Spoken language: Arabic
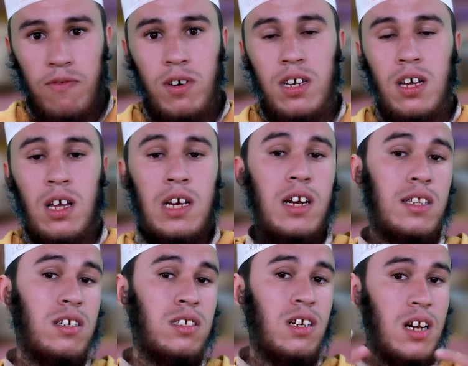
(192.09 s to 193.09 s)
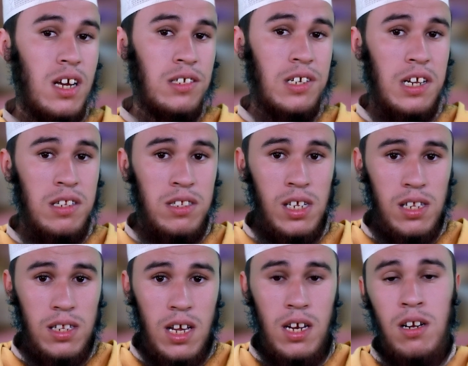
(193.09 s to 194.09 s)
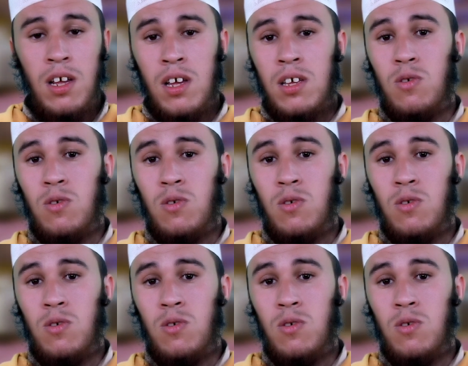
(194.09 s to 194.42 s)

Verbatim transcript: فويا الا دار اللي اصلا تدين الدين